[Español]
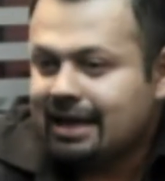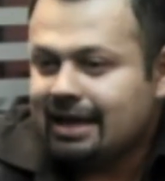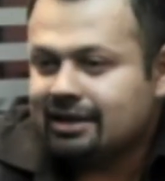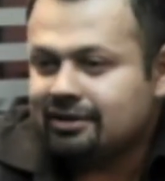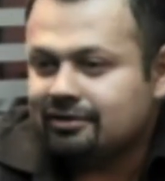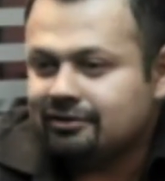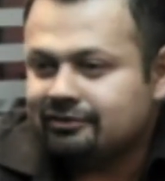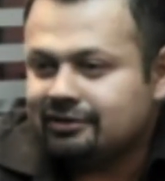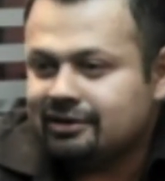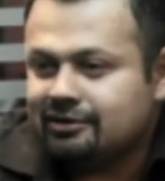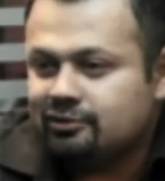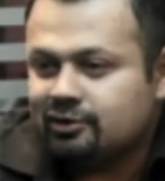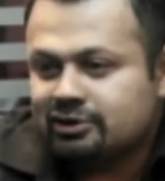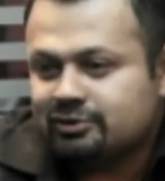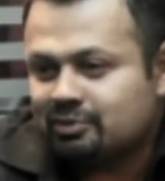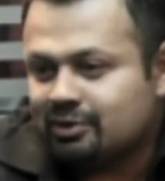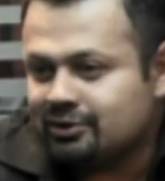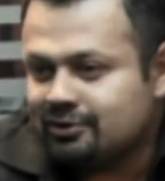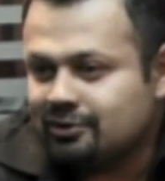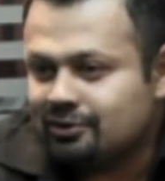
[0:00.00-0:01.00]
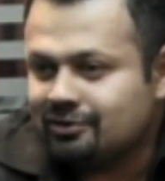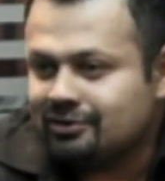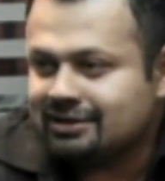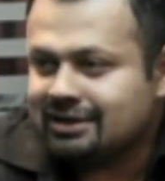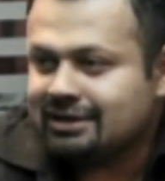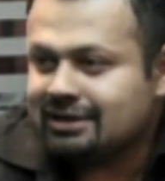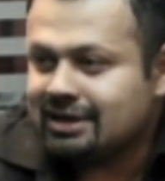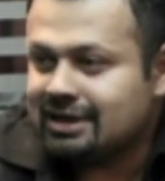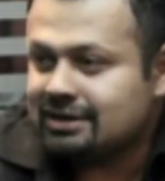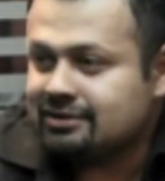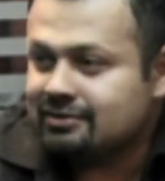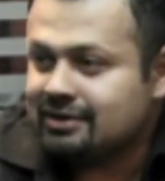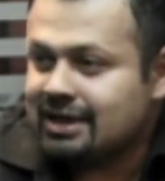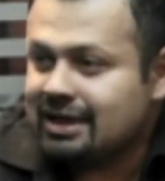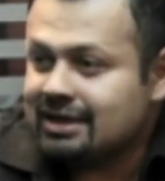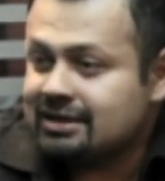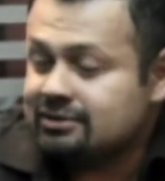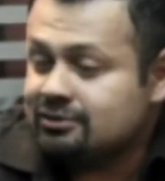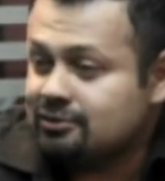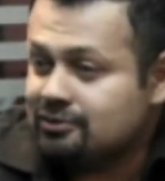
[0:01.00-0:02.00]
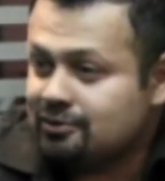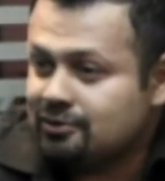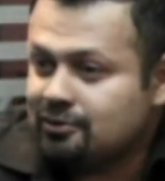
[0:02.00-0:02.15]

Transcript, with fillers: Entonces yo expreso cosas relacionadas